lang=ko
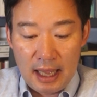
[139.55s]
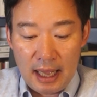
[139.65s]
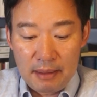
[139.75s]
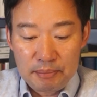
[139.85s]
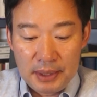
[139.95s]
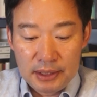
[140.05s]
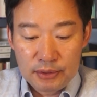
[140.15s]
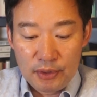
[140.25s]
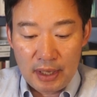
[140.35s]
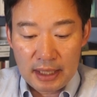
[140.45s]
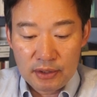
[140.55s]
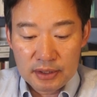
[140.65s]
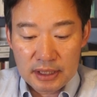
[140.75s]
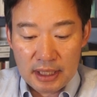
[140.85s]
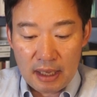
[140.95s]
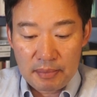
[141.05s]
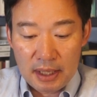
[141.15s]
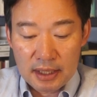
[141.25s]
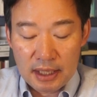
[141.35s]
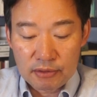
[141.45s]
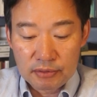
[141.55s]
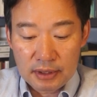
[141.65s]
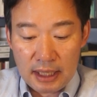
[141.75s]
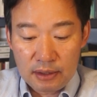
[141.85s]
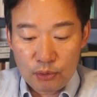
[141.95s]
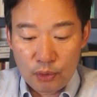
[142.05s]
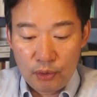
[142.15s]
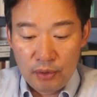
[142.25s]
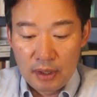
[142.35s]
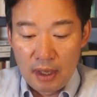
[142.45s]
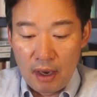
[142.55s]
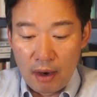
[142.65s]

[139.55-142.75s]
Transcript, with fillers: 한반도 에너지 개발기구 캐도